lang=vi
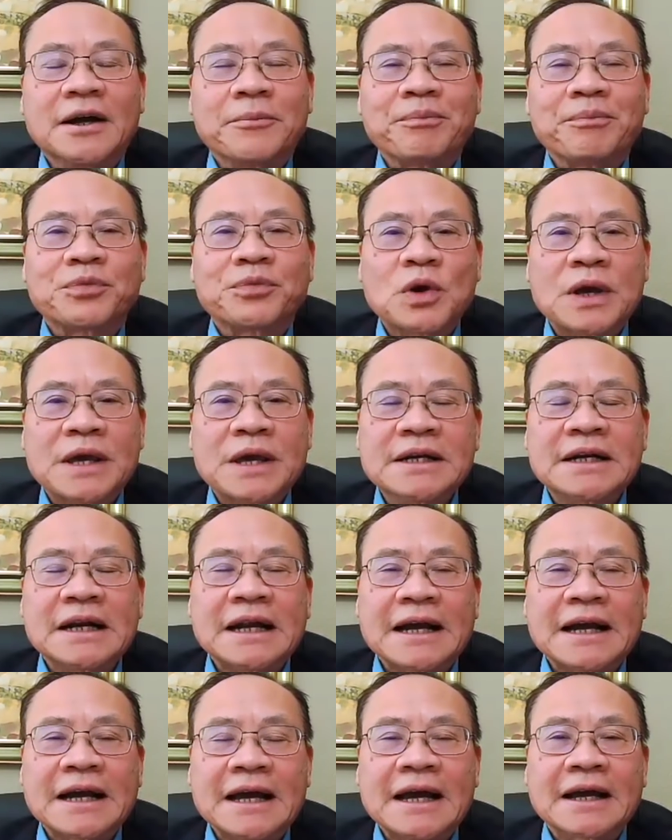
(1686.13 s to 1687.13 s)
tôi nghĩ rằng
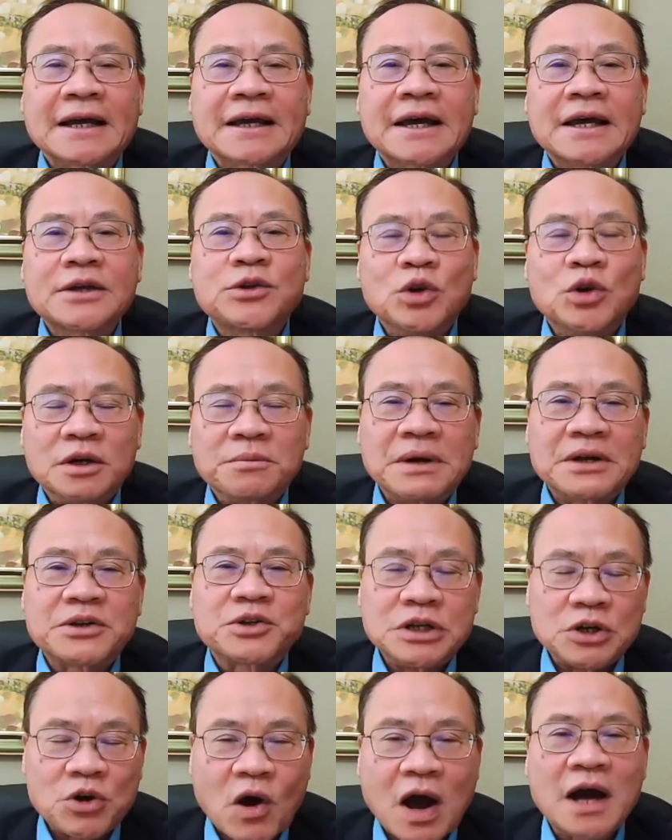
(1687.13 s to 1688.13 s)
là à, cái chuyện mà
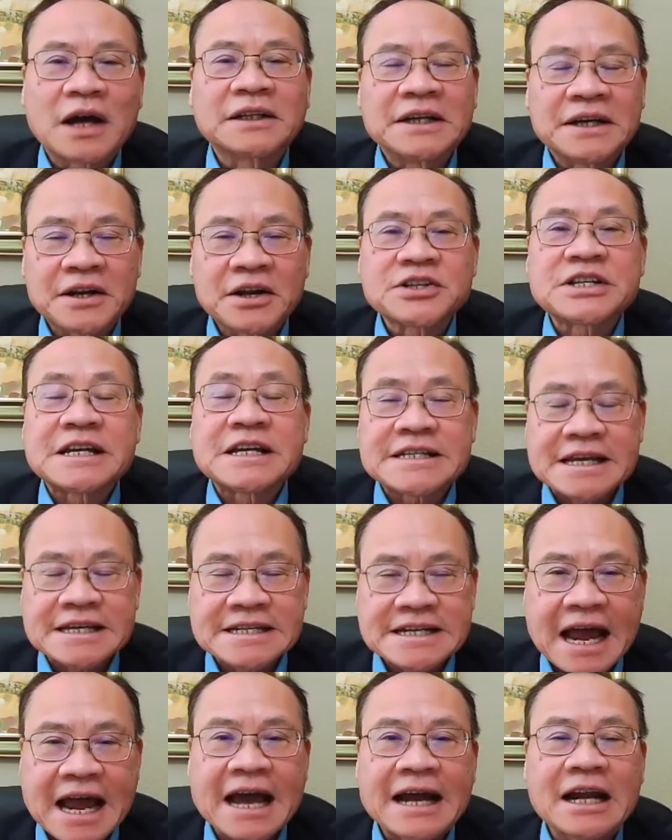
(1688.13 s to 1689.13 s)
trì hoãn có thể nó sẽ xảy
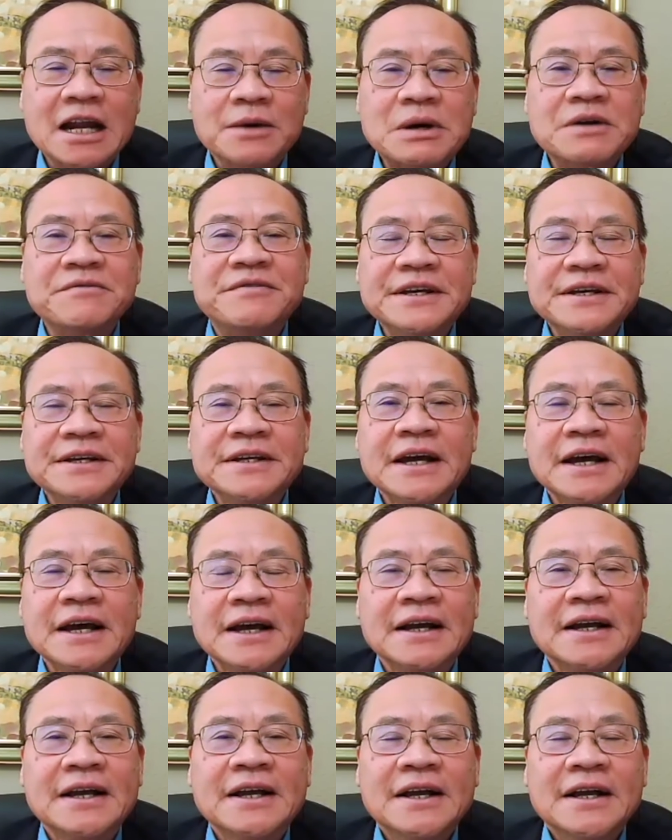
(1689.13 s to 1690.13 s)
ra là bởi vì
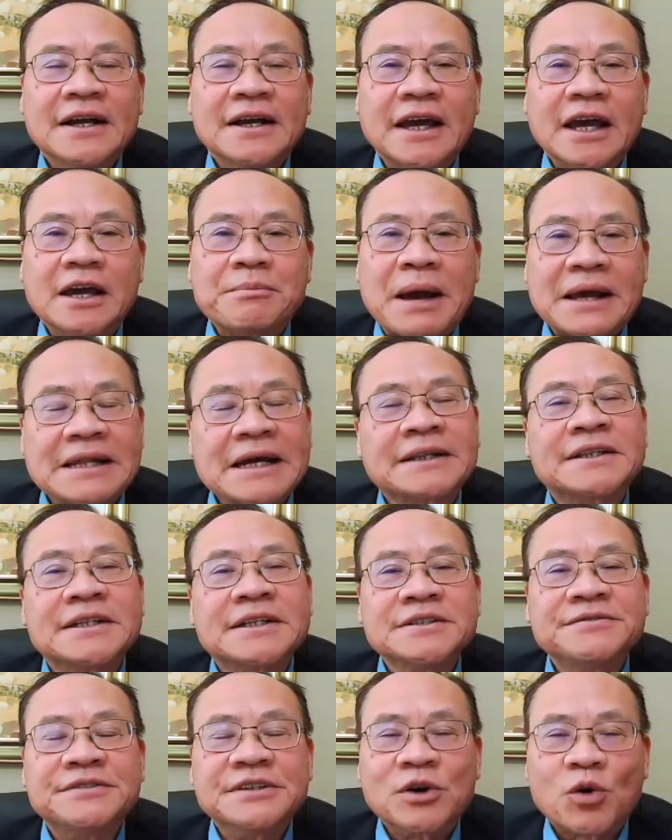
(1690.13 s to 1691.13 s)
à, ngày 7 tháng
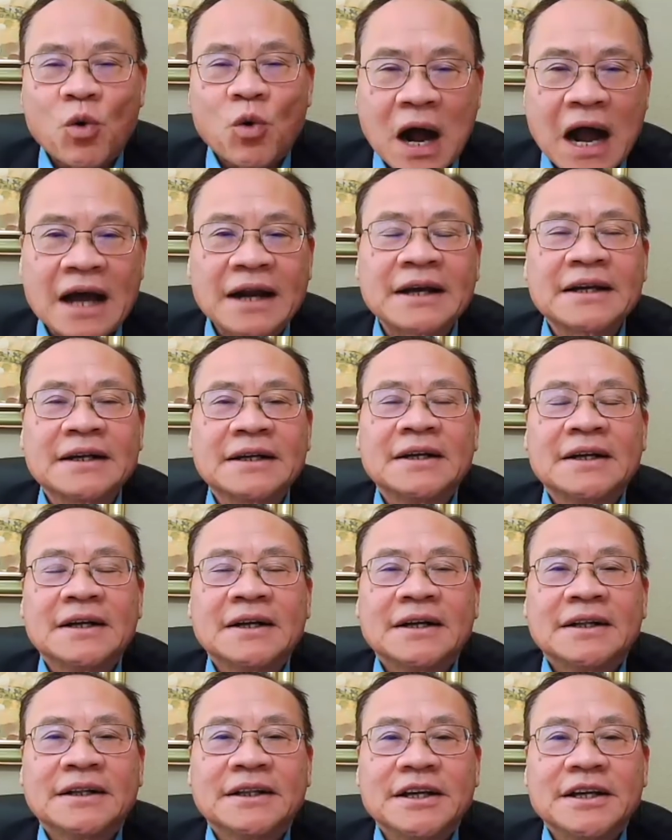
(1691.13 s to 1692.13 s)
4 vừa qua đó
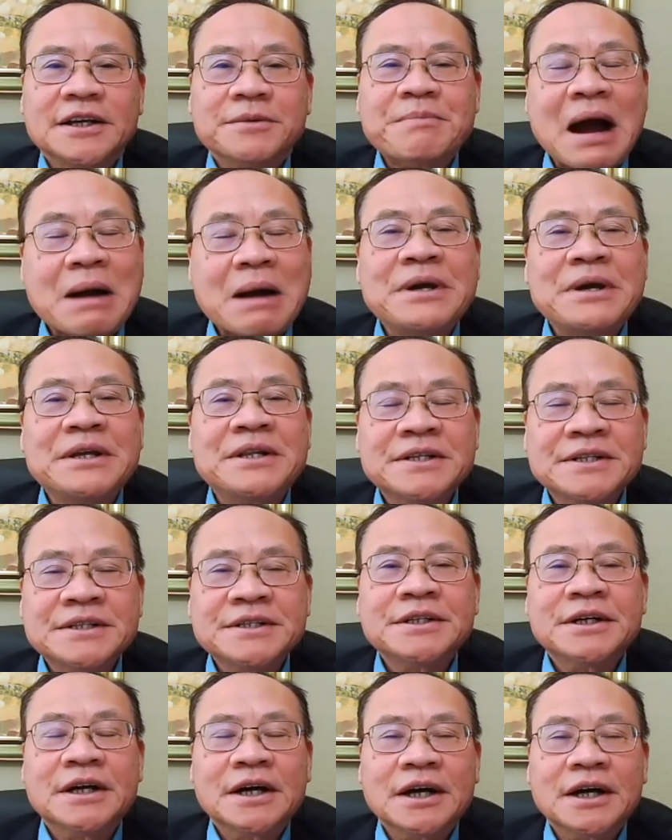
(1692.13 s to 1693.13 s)
thì ban bí
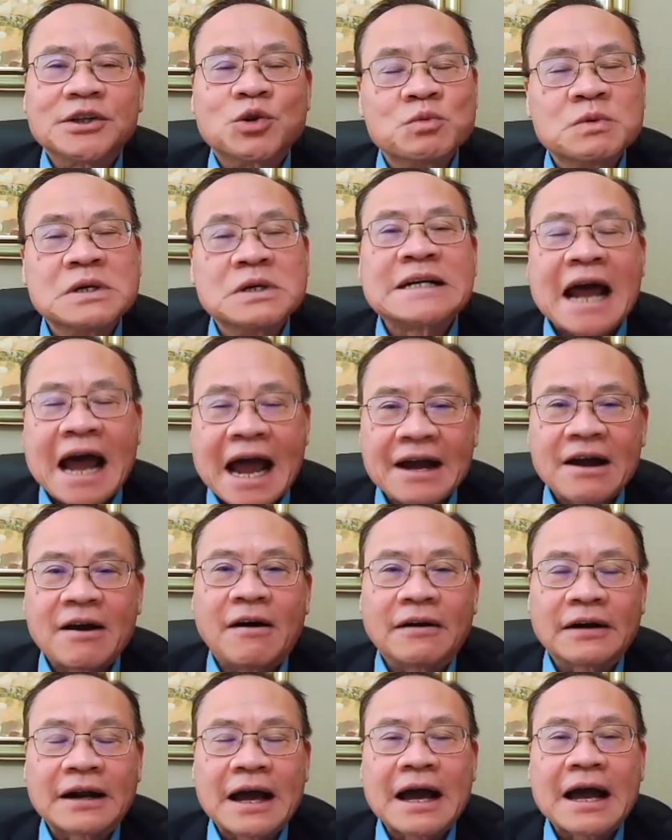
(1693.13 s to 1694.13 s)
thư uh, trung ương đảng
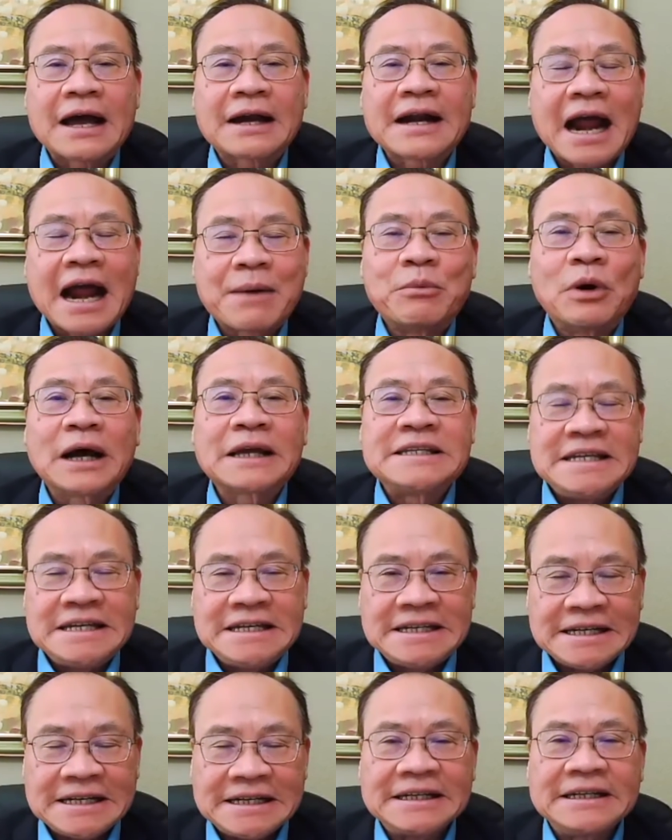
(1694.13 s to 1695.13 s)
họ đã ra một cái
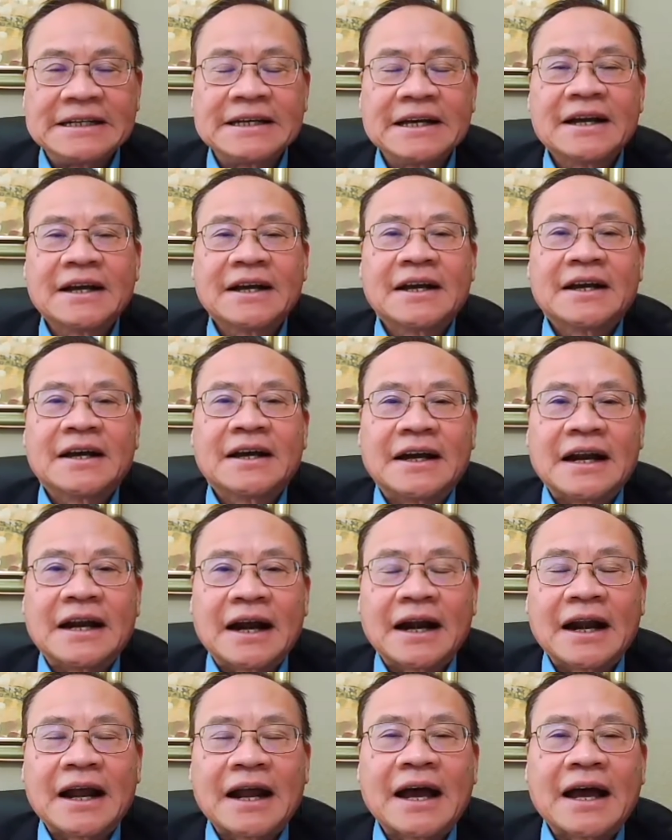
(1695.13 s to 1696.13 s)
chỉ thị
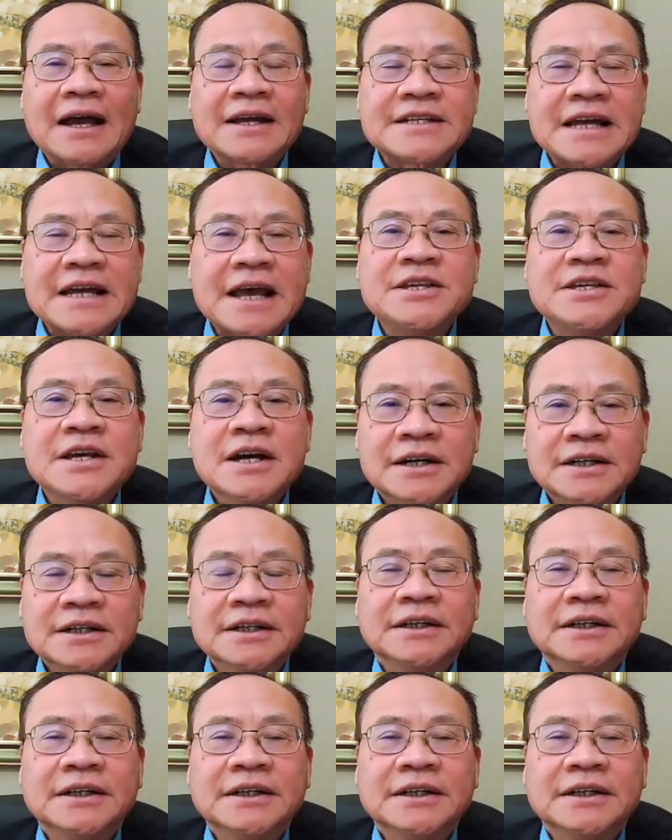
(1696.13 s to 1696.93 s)
rằng là sẽ dời uh,